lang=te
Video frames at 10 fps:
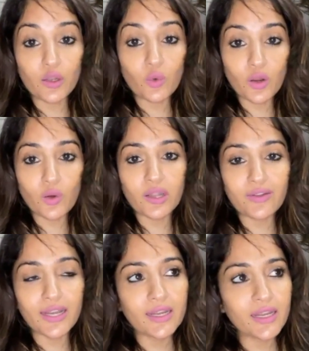అంటే
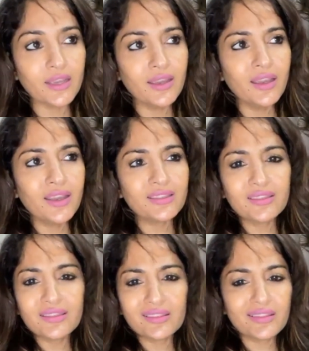కూలగొట్టే వాళ్ళని
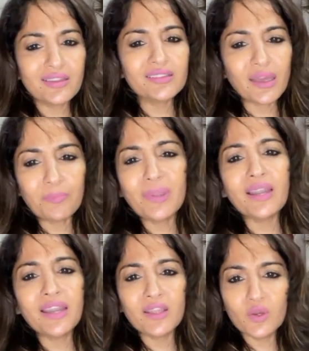
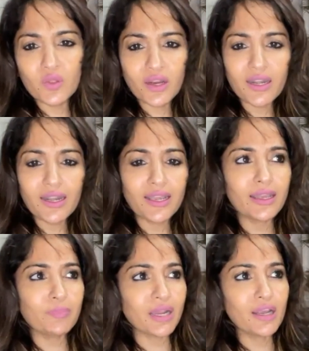తప్పేం లేదు ఎందుకంటే
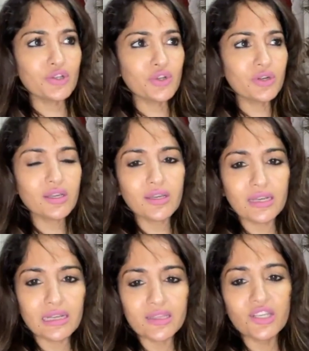పలానా చోట
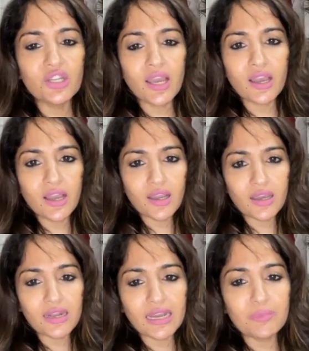రే దిశ
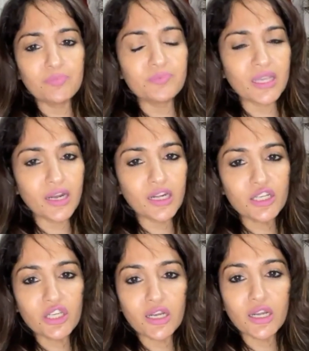రేప్
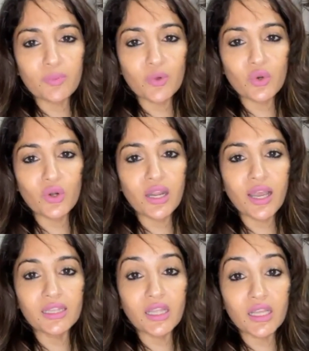సంఘటన జరిగినప్పుడు కూడా
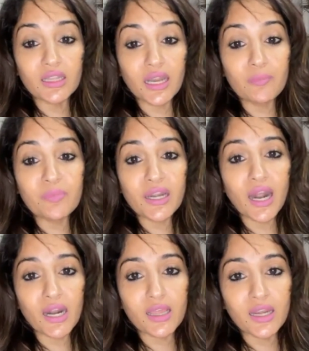అర్ధరాత్రి ఏం పని
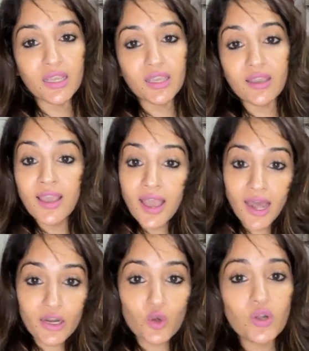ఆడదానికి
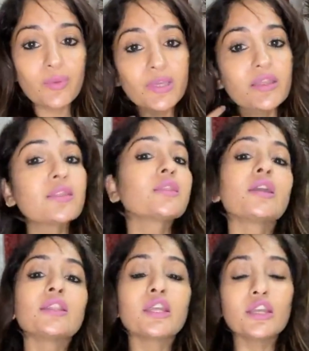అలా రోడ్ల మీద
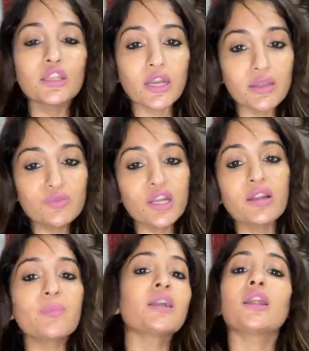తిరిగితే రేప్
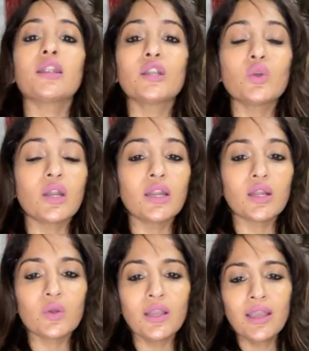చేయడమే కరెక్టు
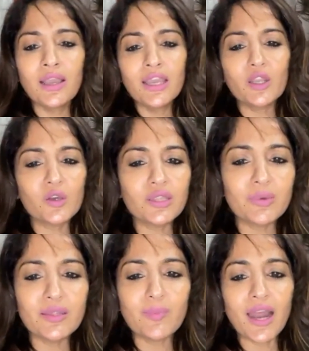అన్నారు
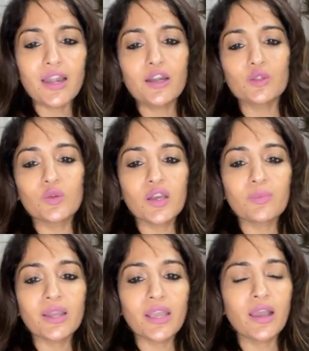ఇంకొంతమంది
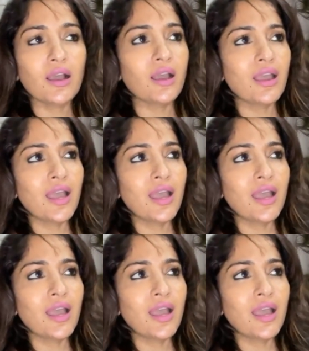మాట్లాడుతున్నారు భయ్య